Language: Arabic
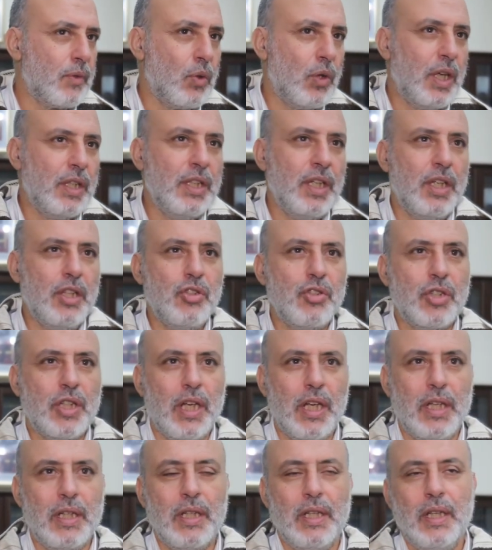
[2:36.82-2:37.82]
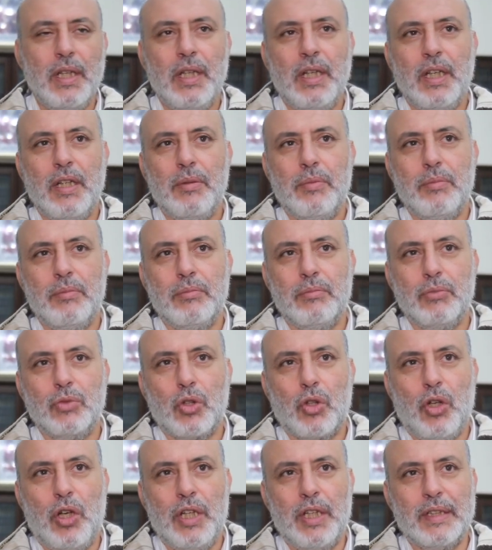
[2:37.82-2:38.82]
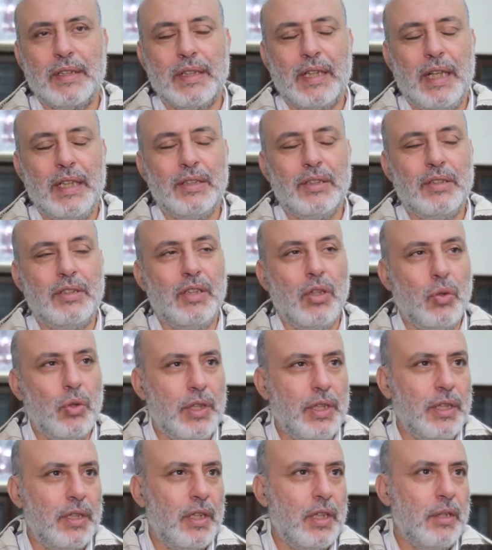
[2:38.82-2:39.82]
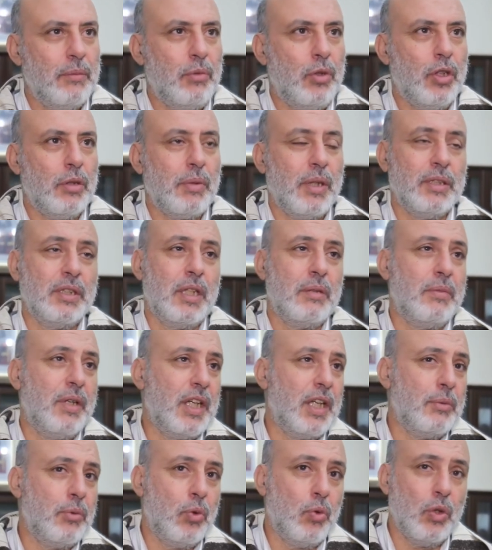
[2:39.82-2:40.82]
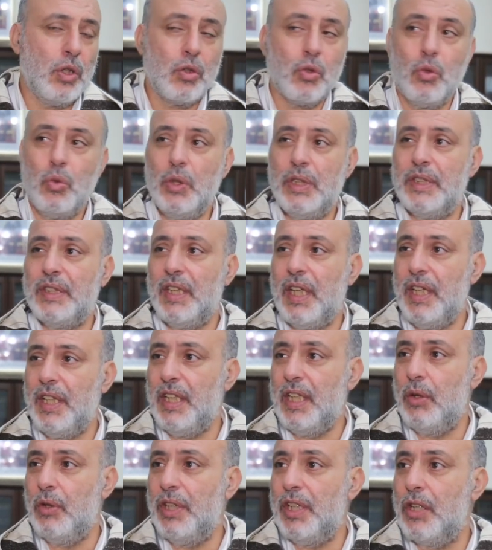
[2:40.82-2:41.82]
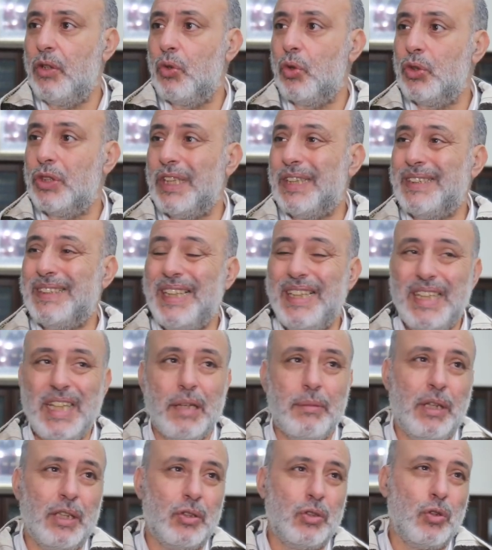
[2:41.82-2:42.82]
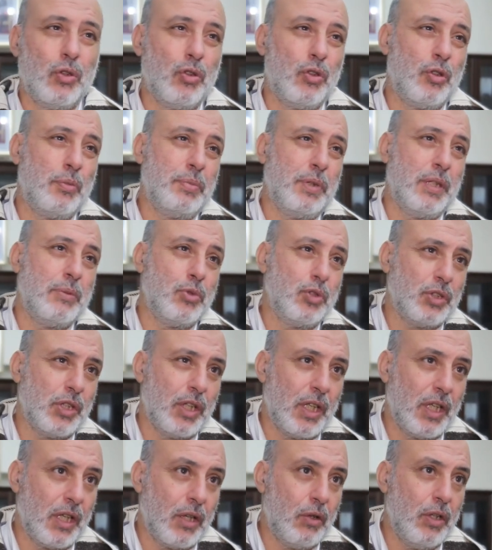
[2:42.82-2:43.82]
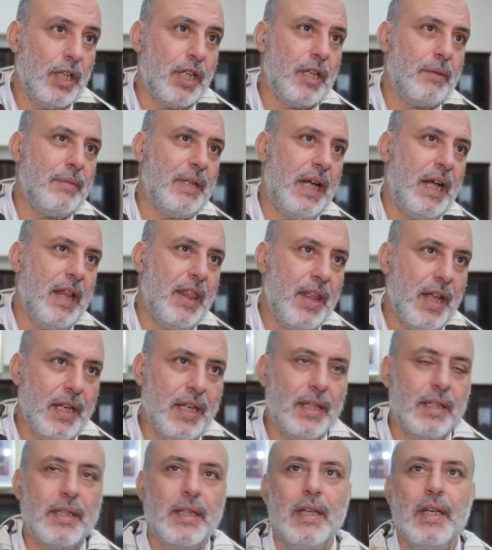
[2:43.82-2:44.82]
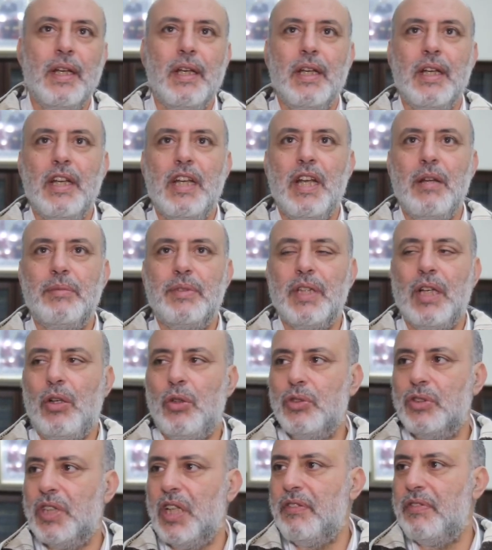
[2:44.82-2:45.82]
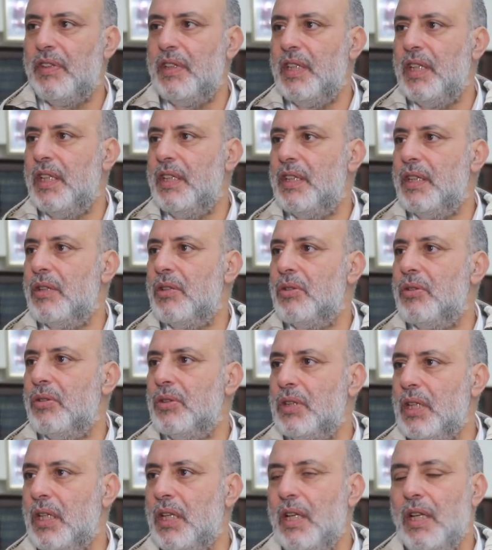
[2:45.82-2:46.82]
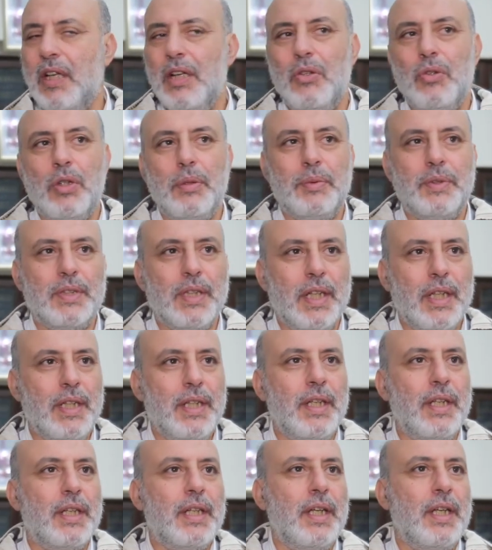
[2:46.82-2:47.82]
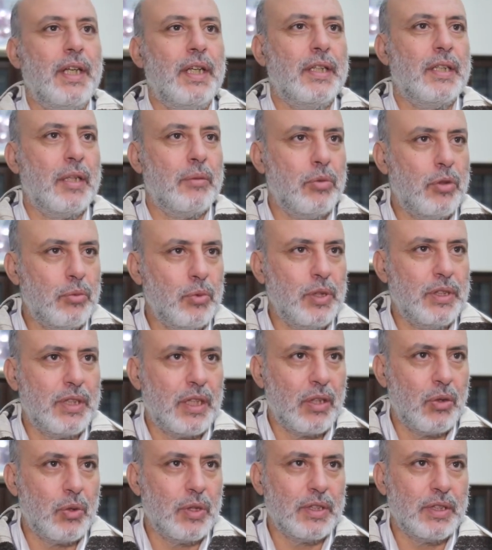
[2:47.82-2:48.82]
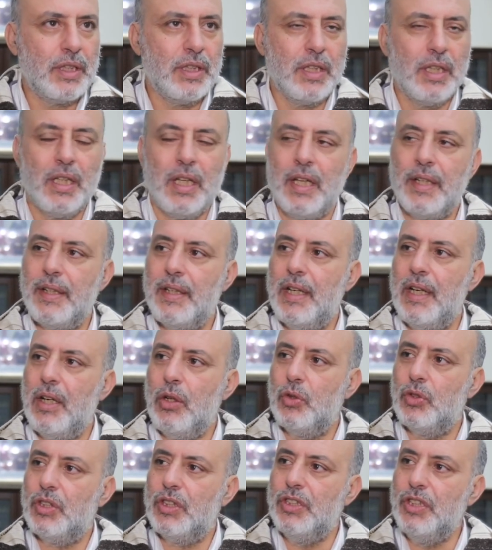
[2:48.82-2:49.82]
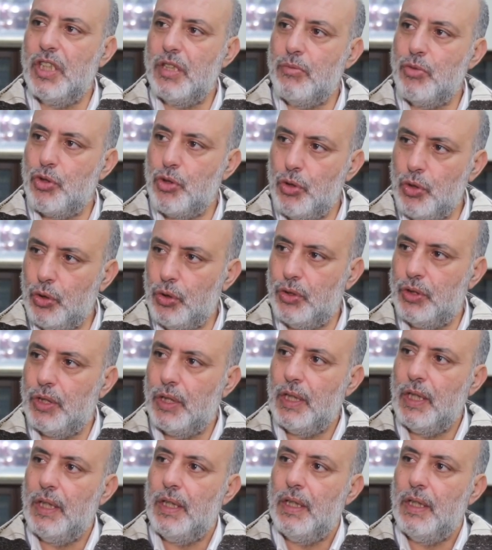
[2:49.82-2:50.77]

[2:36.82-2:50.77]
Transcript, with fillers: هذا اشكال مطروح على الصعيد الدولي بحكم أن المغرب هو القوة الثانية وهي الكوطة الثانية بعد السوق الأوروبية المشتركة ولكن مع ذلك لم تعد كافية هذيك الكوطة وبالتالي كيطلبوا من الوزارة الوصية أنها تدير مجهود